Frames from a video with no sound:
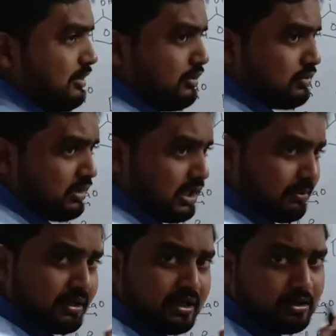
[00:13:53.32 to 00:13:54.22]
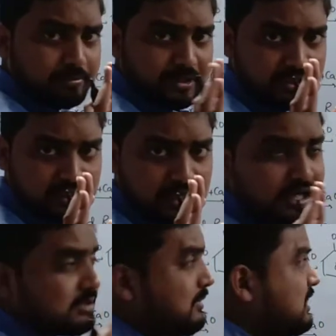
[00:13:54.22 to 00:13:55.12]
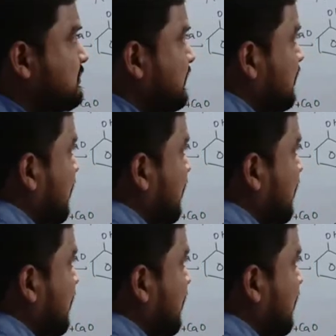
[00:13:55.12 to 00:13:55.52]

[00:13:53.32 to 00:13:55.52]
तीन सौ केलविन के टेम्परेचर के आसपास पे